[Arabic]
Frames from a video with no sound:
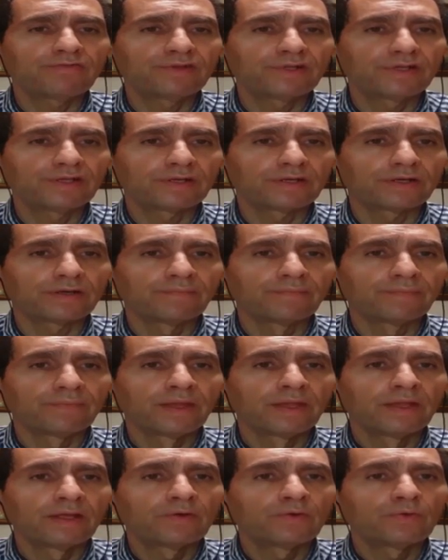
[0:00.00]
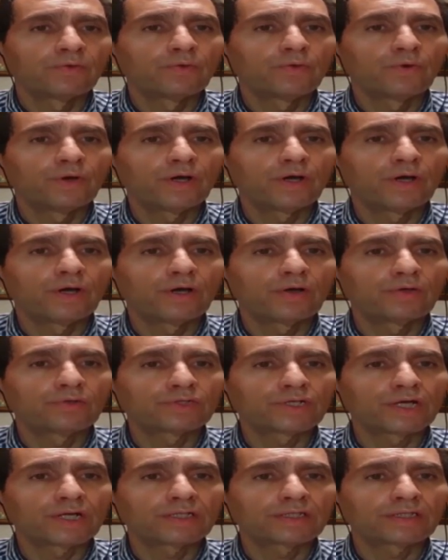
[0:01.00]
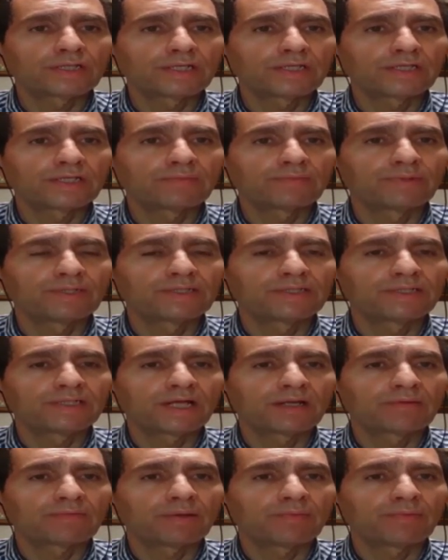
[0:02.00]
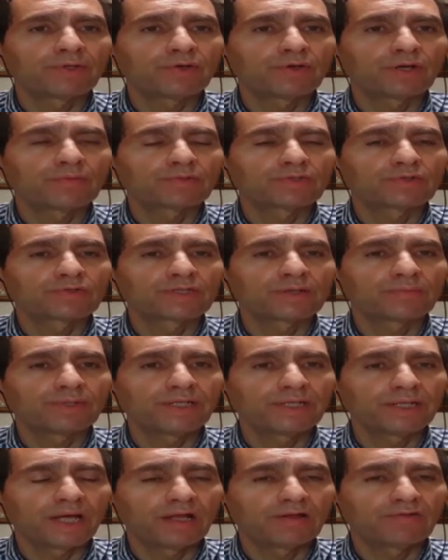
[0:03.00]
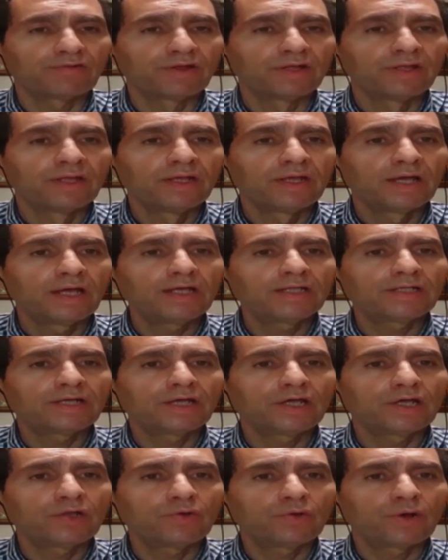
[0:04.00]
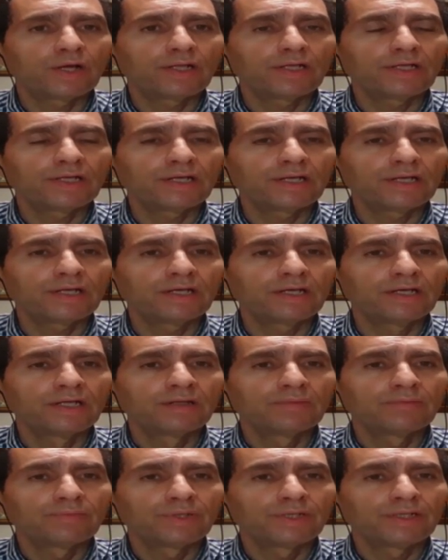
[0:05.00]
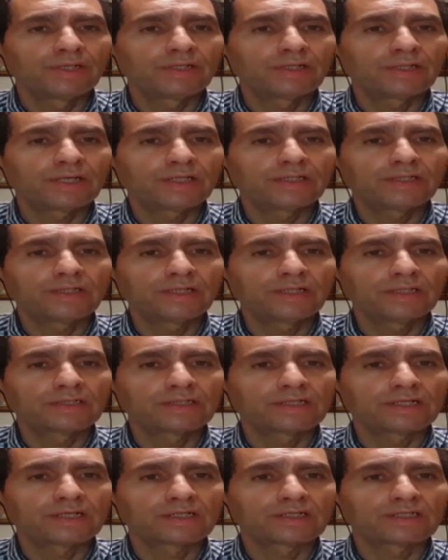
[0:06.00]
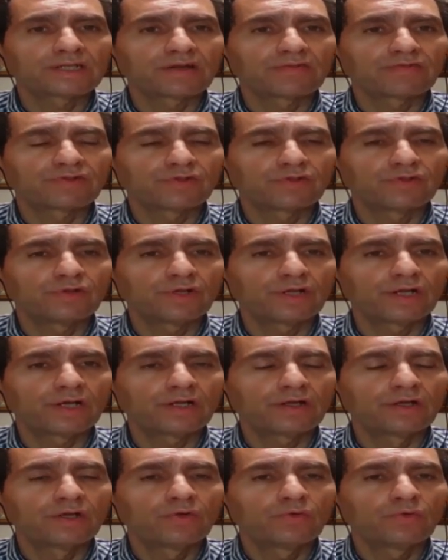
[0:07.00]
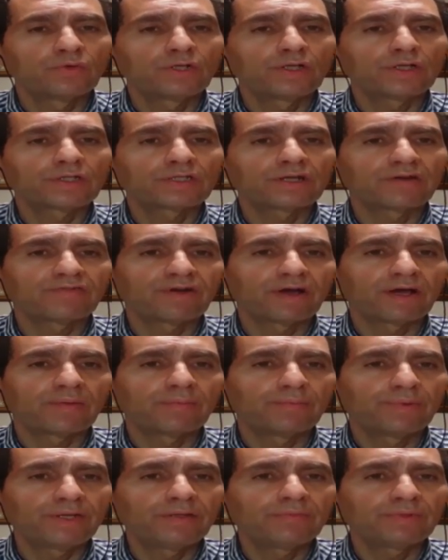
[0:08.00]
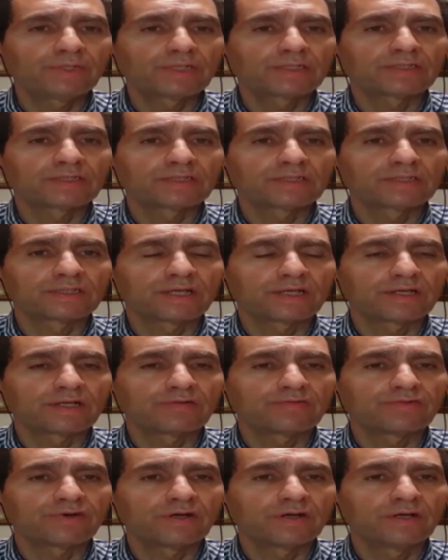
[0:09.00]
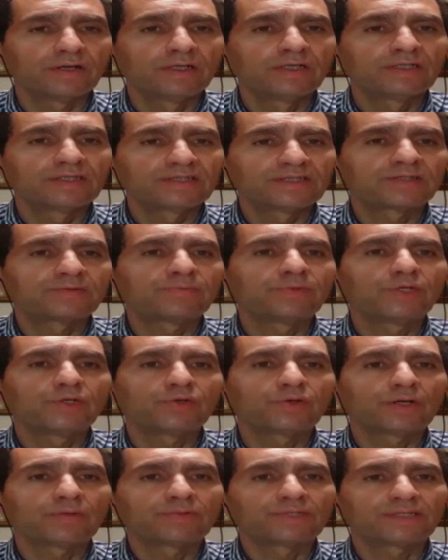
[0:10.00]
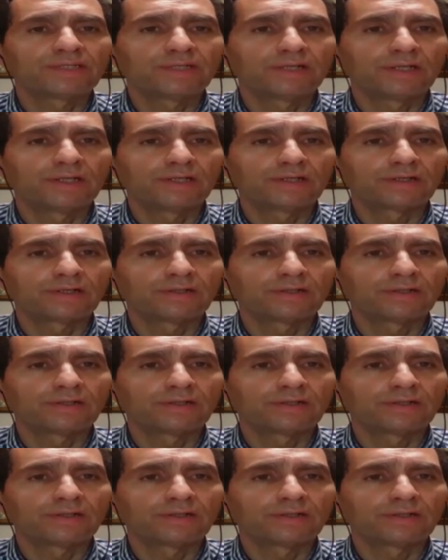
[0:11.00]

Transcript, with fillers: ليرة وصار التانك البنزين 475 ألف هيدا له علاقة بتعديل سعر صرف الدولار واللي ارتفع بمنصة صيرفة 650 ليرة